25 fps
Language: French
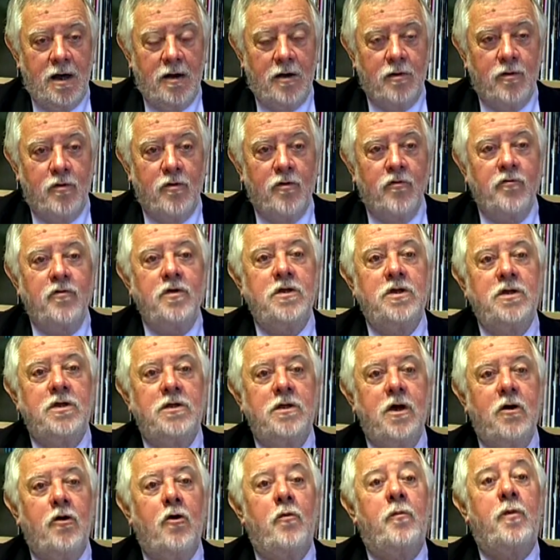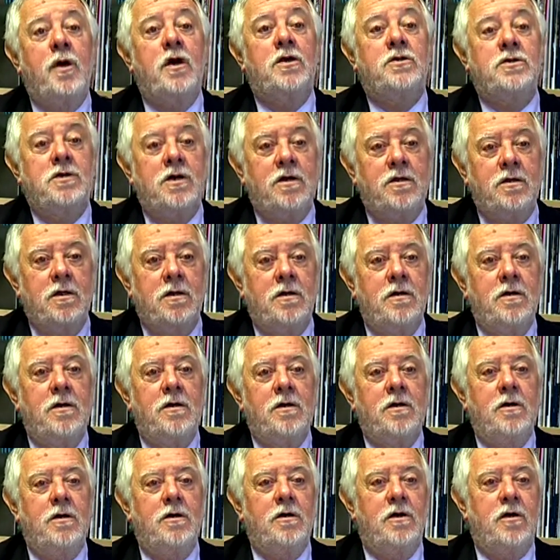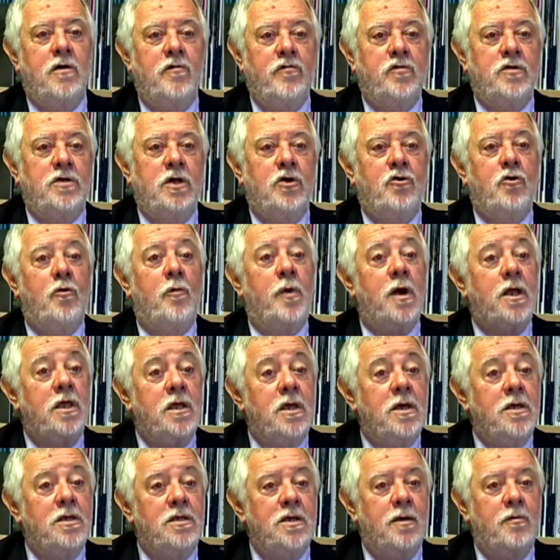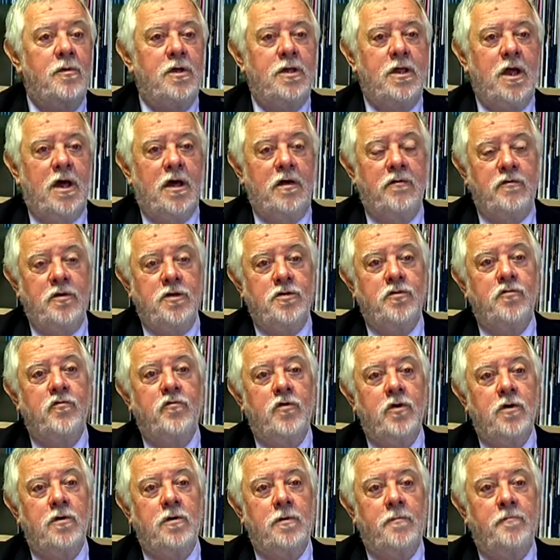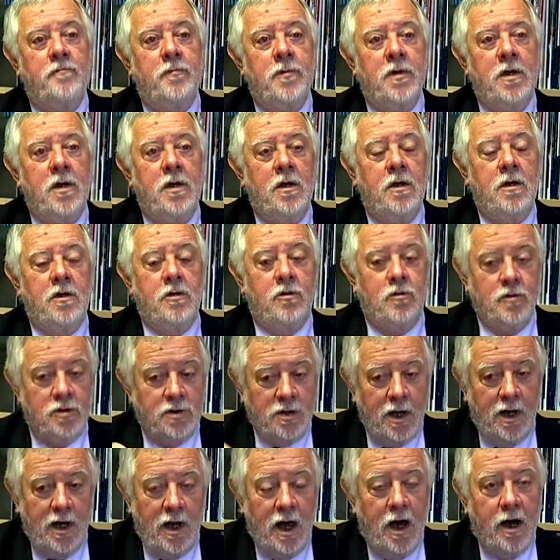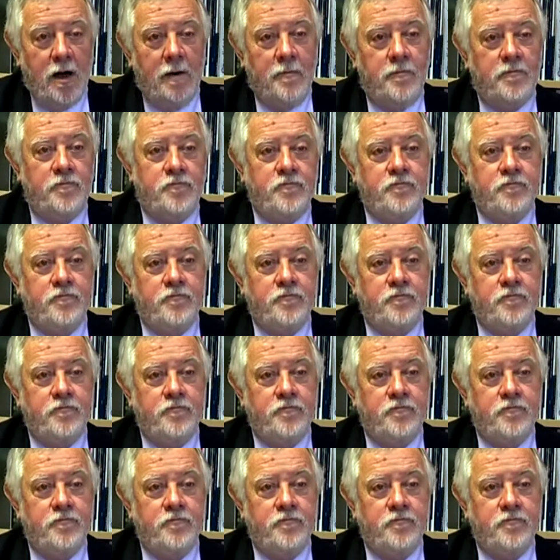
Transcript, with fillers: aux visiteurs, aux personnes que vous accompagnez, ça m'est arrivé souvent, que c'est là